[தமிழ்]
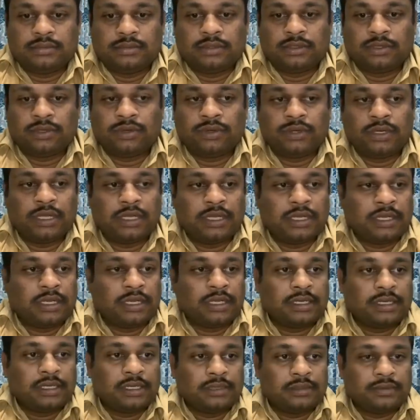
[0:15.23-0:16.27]
உறவுகளுக்கு
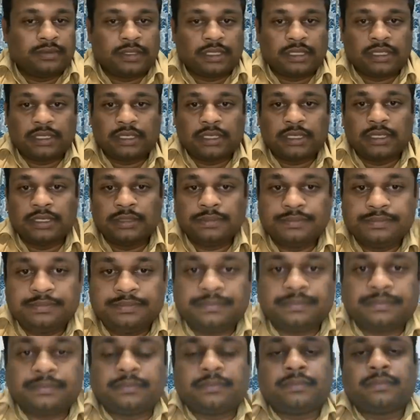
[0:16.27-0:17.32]
நன்றி வணக்கங்கள்
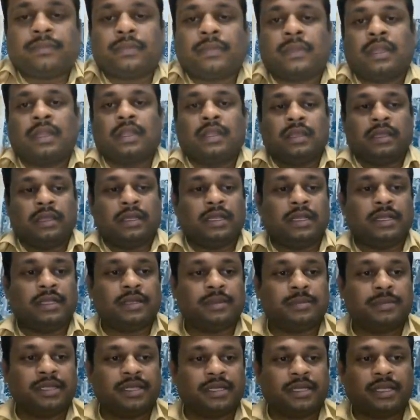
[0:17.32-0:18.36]
எல்லோரும்
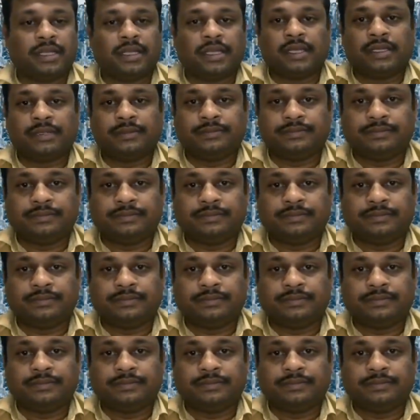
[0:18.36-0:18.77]
எப்படி இருக்கீங்க